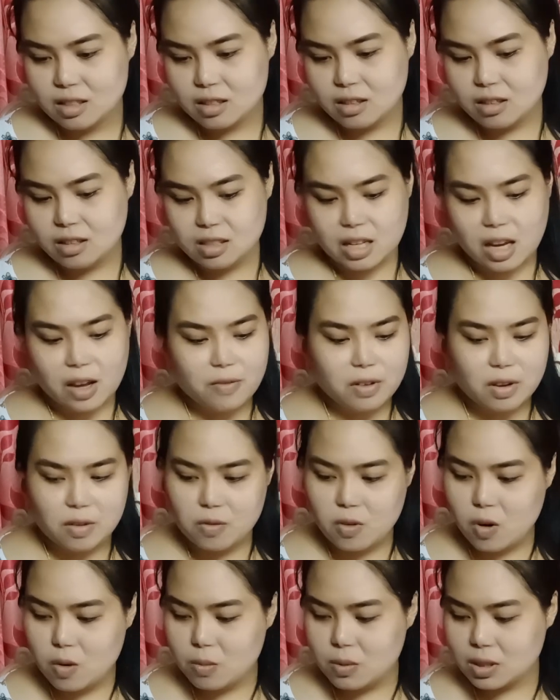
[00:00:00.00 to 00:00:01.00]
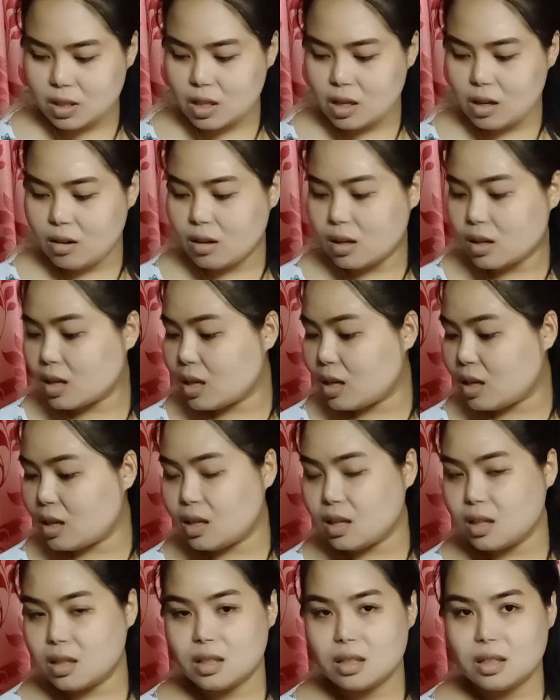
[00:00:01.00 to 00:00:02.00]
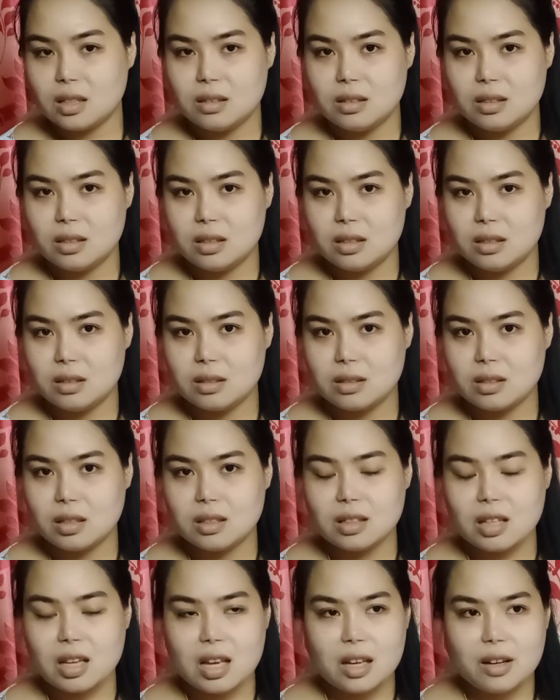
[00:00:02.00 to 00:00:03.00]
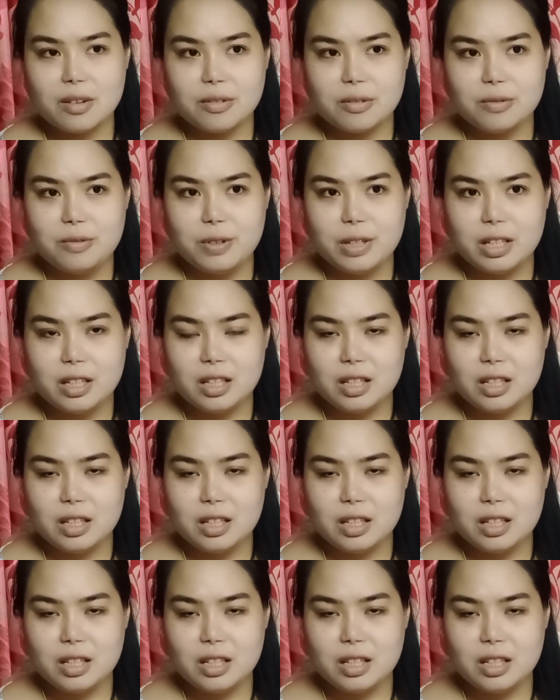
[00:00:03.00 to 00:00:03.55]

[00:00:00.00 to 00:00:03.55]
ก็ใช้ Vivo มาตลอดค่ะเอ่อตั้งแต่ V